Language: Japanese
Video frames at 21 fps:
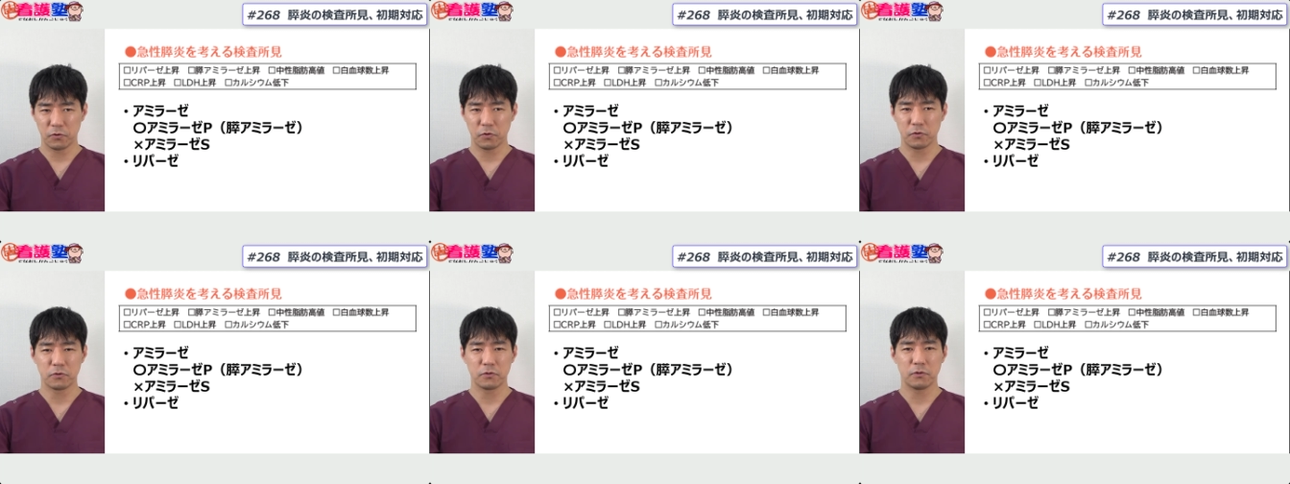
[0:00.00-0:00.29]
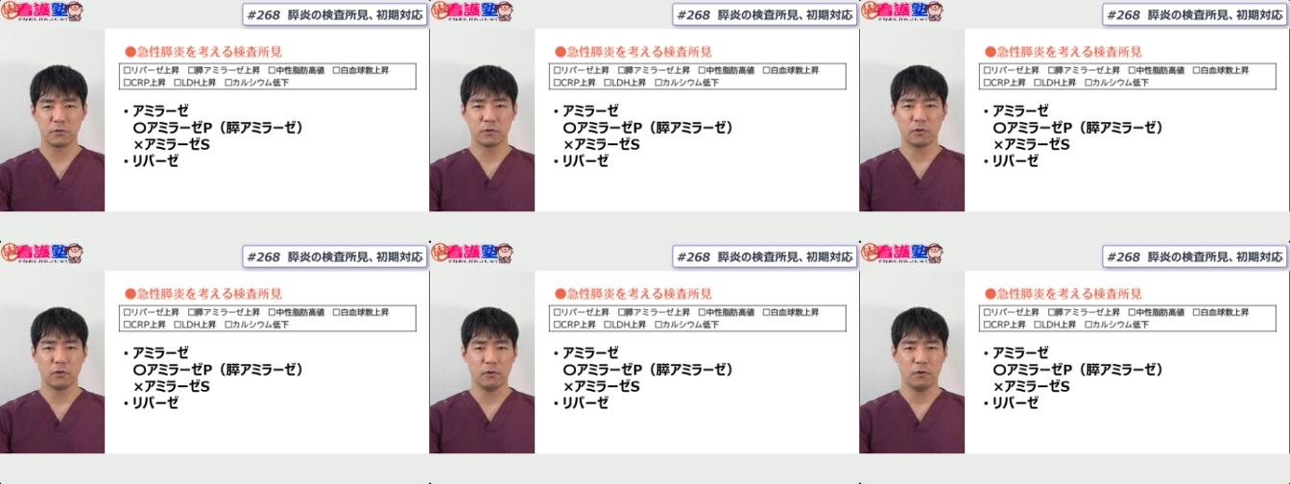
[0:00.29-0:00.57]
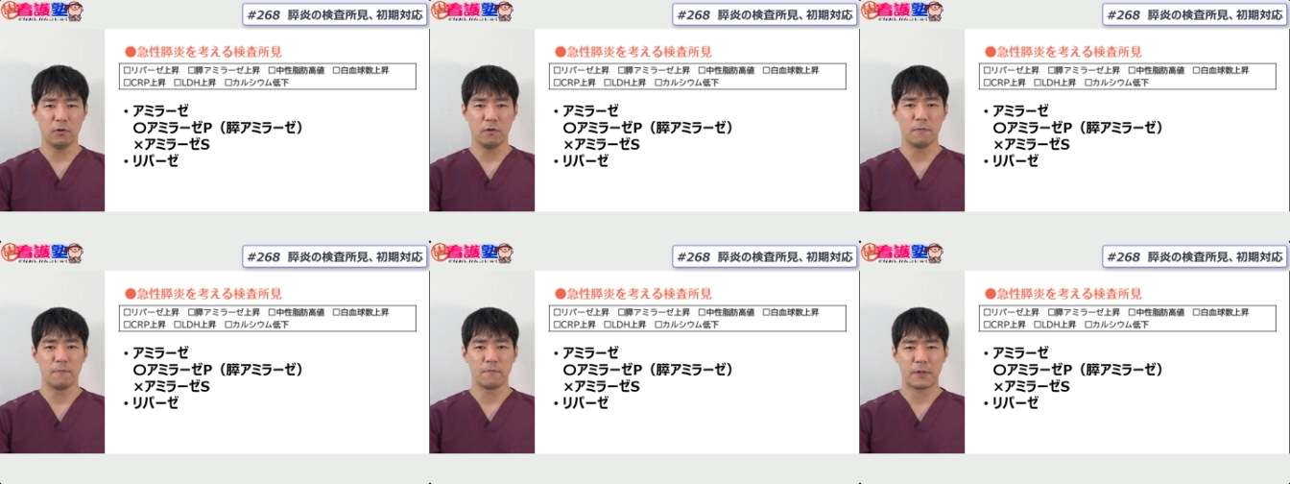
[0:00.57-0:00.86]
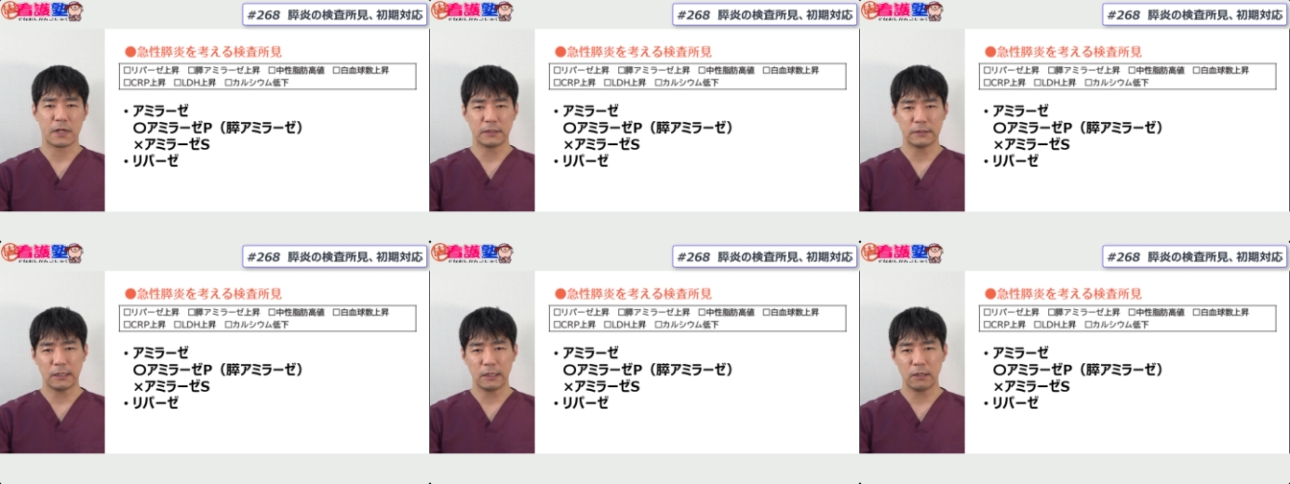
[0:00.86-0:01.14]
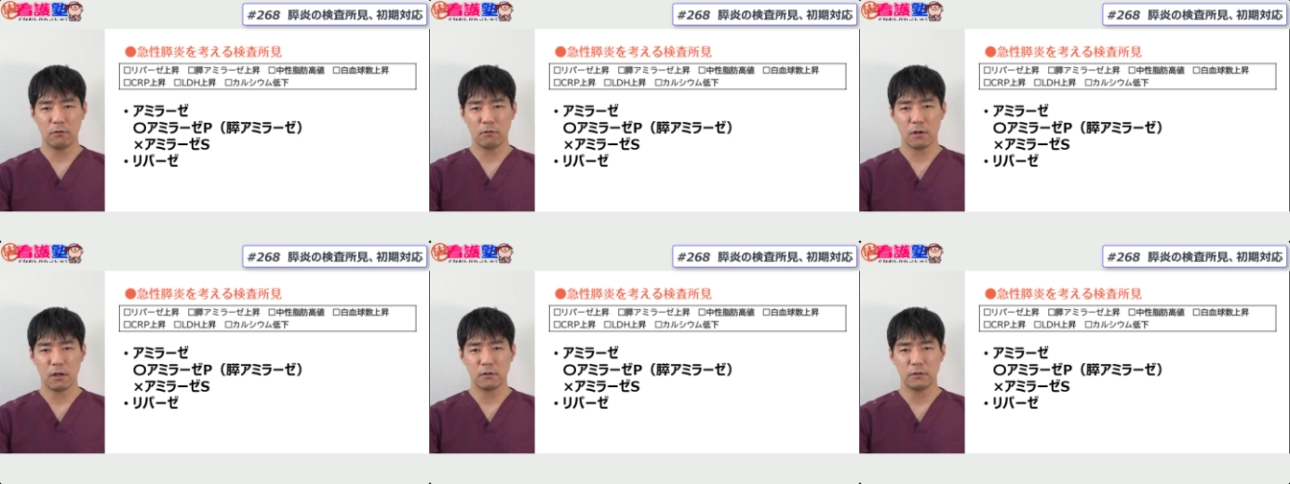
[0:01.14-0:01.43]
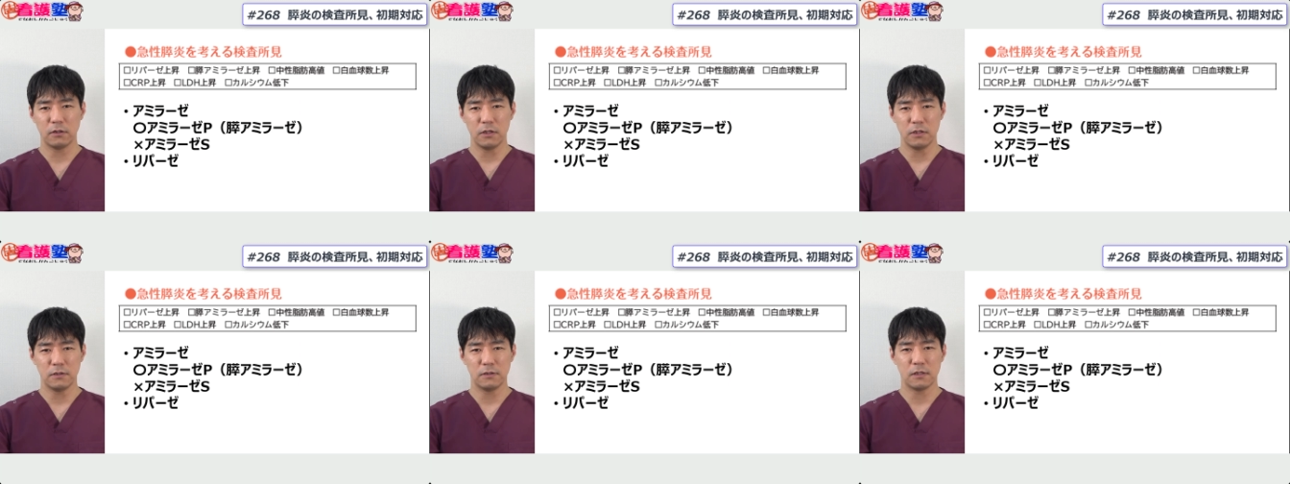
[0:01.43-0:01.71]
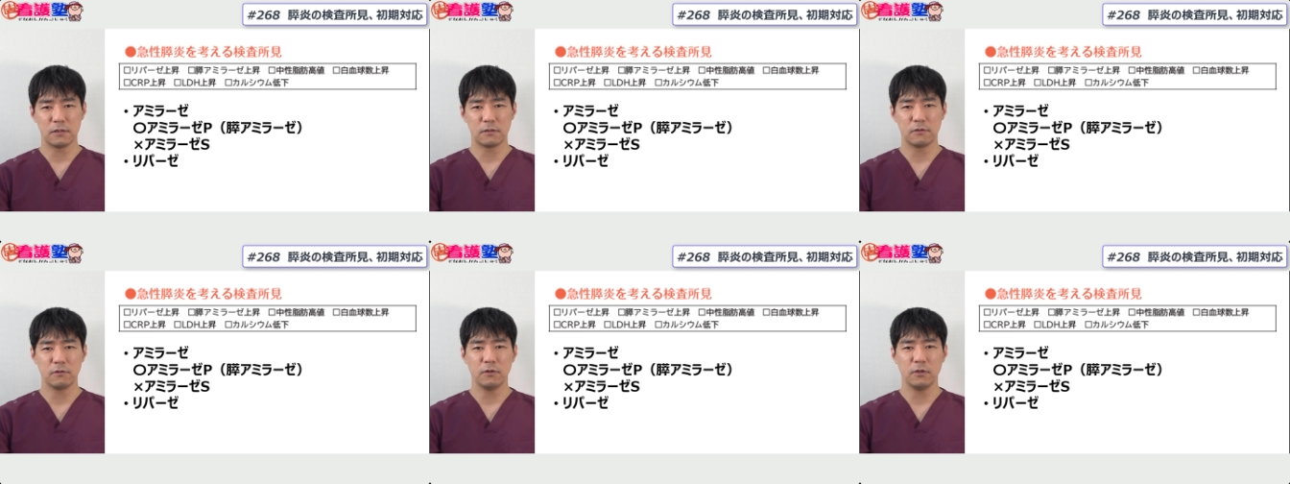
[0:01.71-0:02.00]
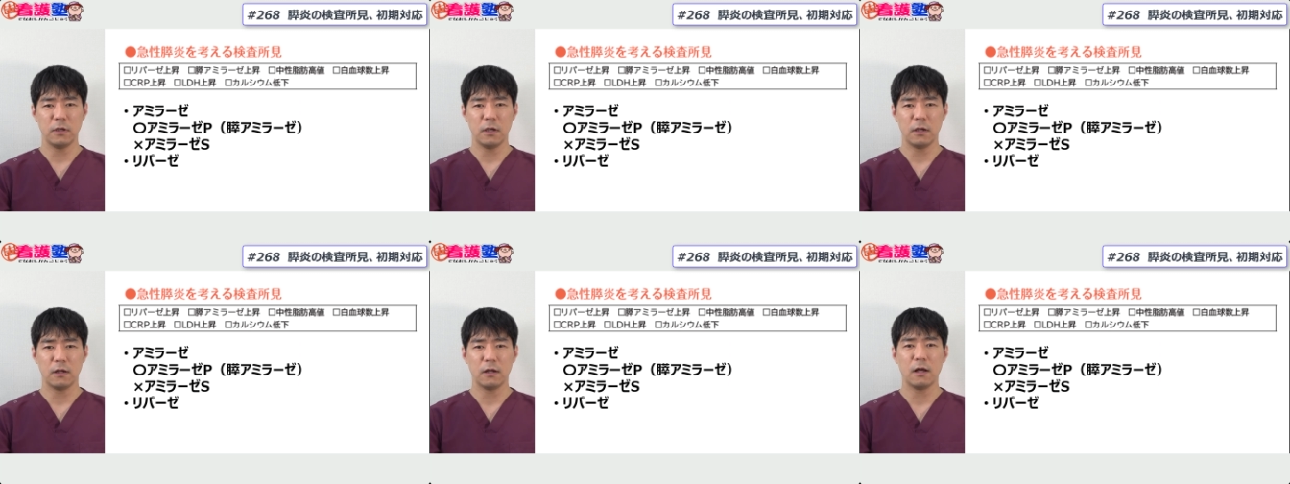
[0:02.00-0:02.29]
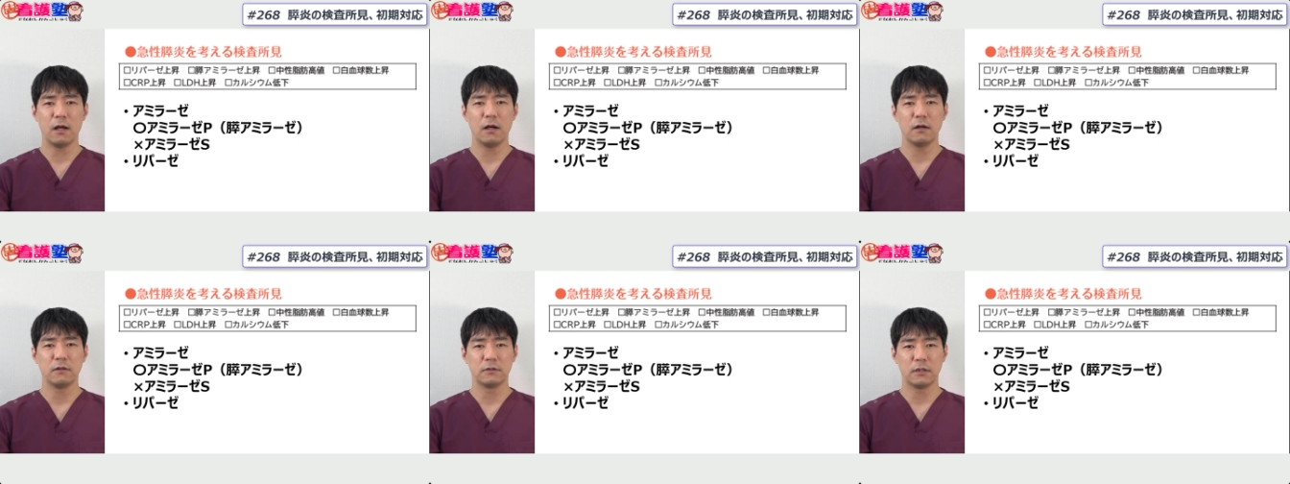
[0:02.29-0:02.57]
そうすると、かなりの確率で水炎が